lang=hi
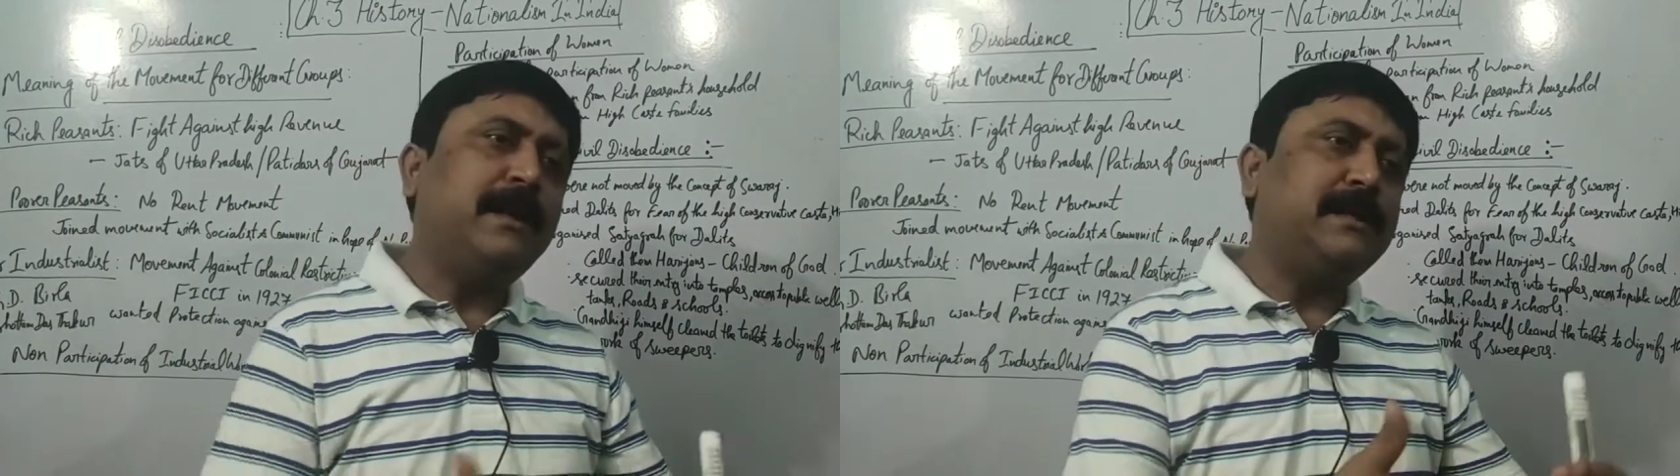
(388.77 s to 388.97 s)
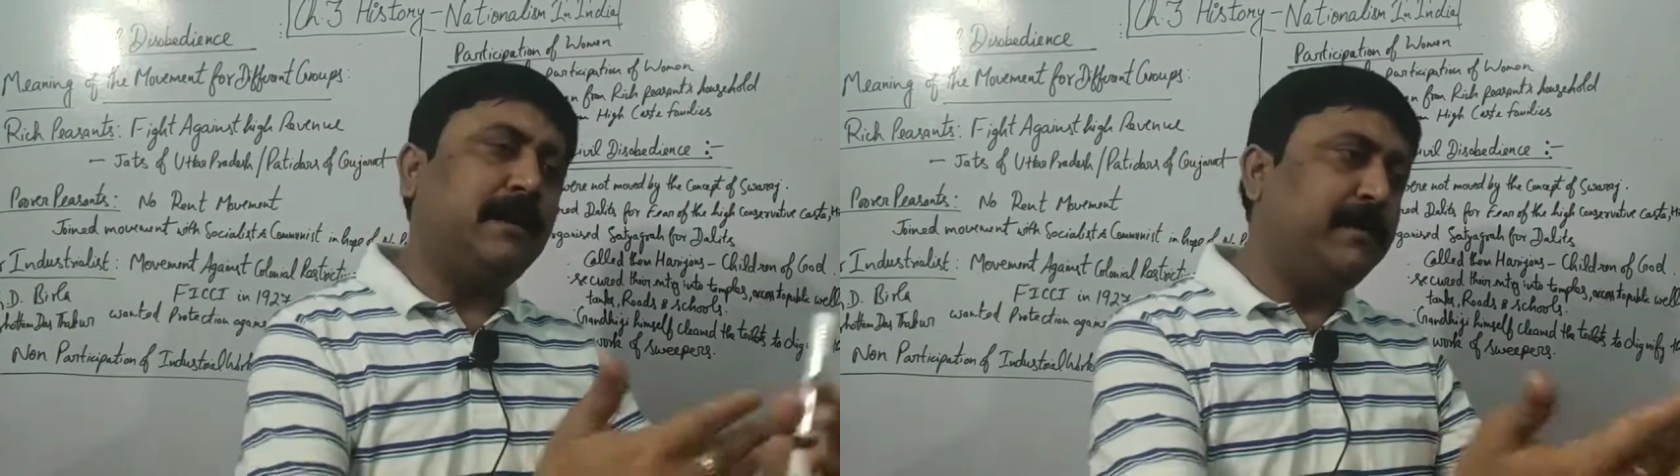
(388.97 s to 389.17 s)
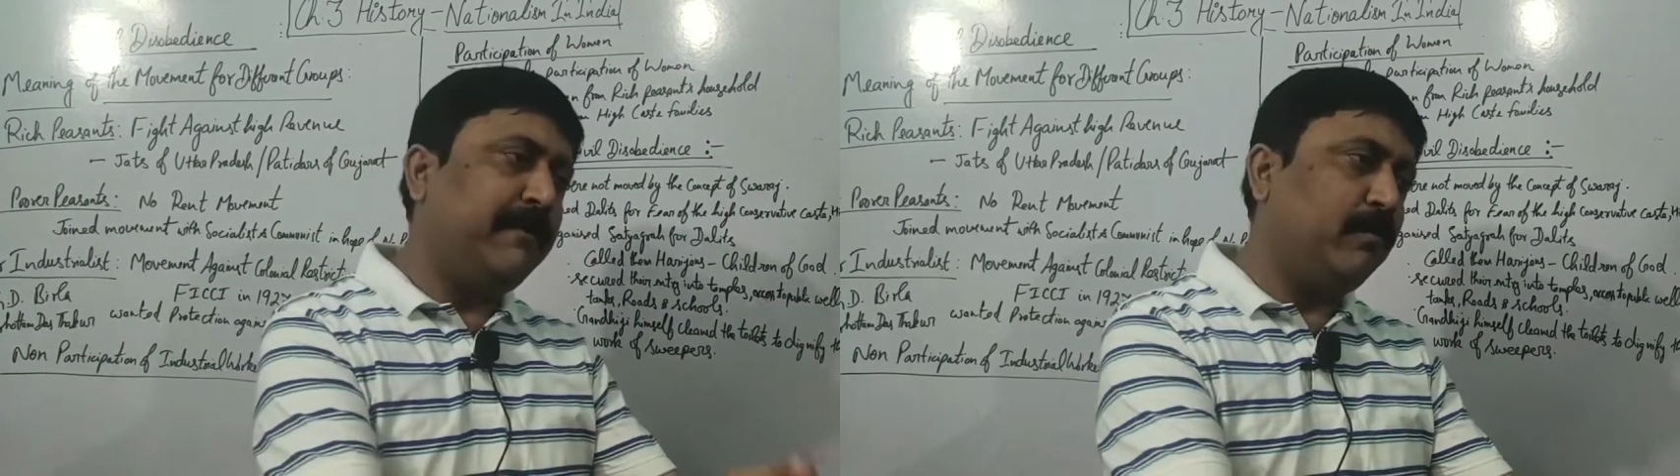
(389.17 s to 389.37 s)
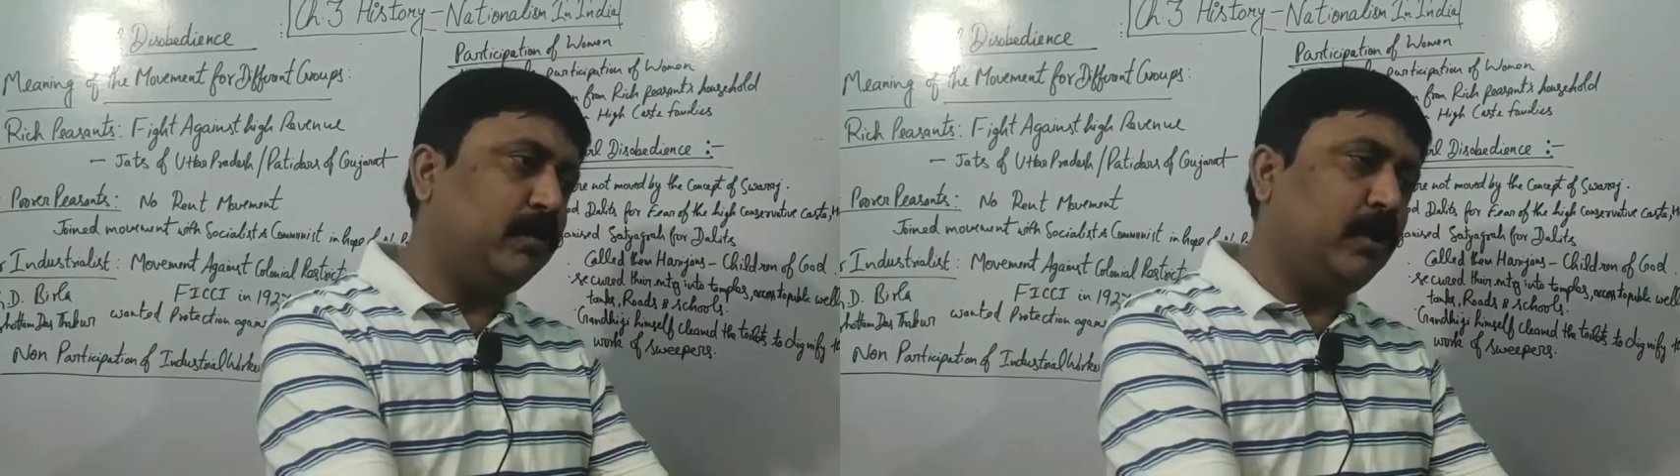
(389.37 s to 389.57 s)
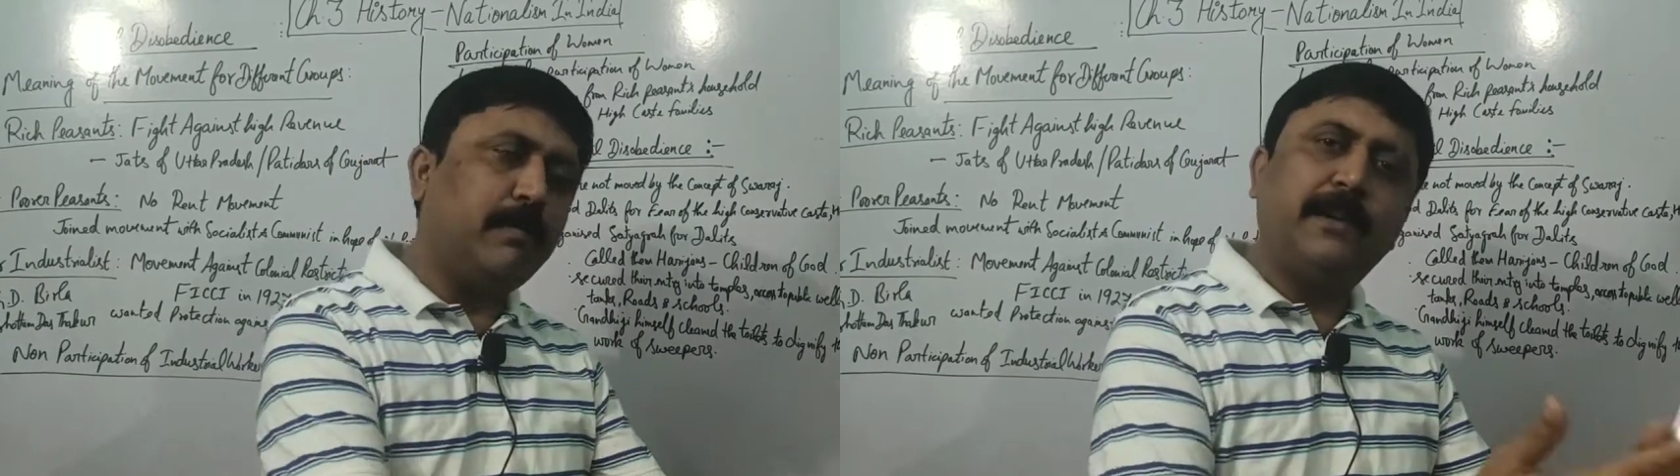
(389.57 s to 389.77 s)
कि जब ये
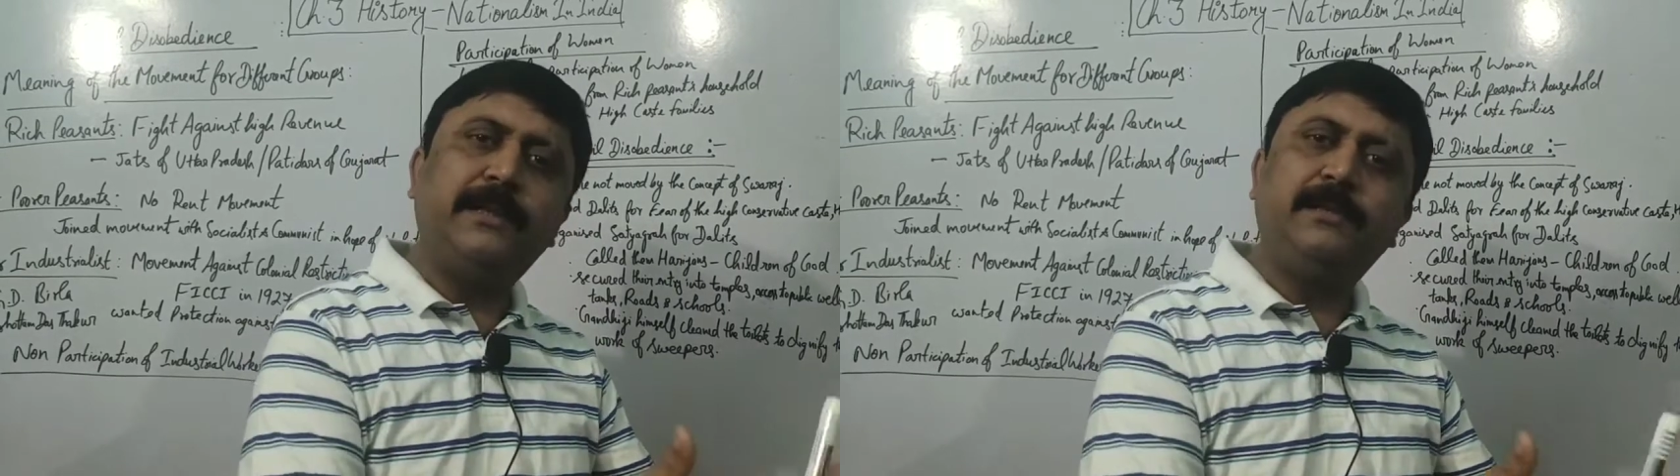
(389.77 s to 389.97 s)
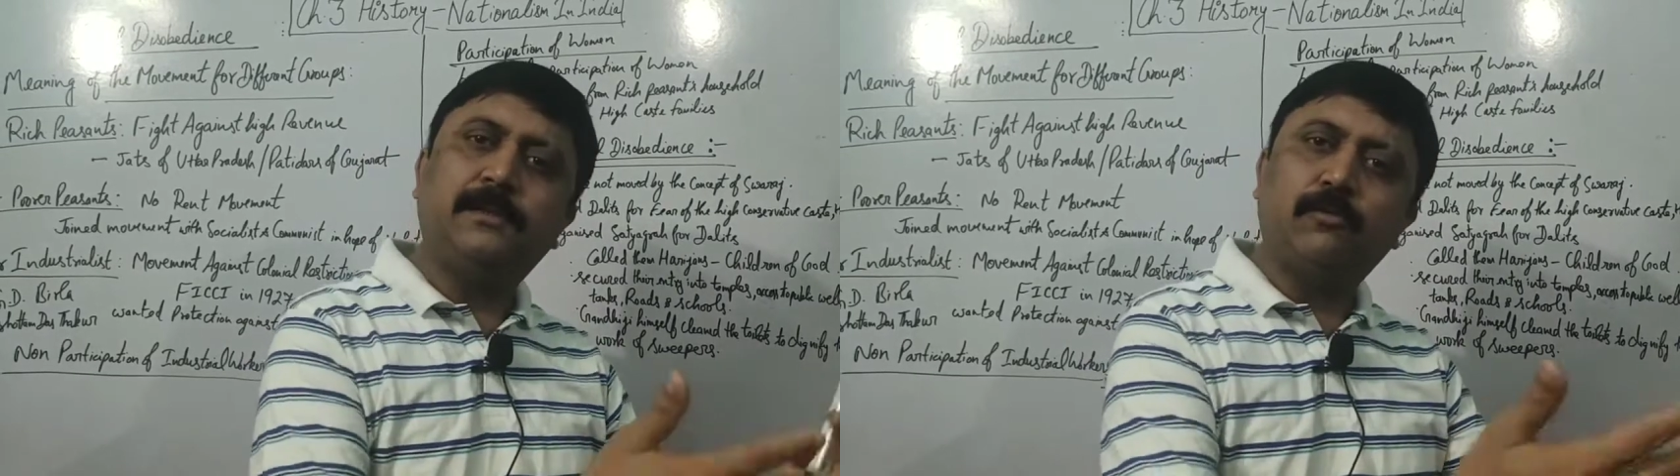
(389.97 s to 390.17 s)
उद्योगपति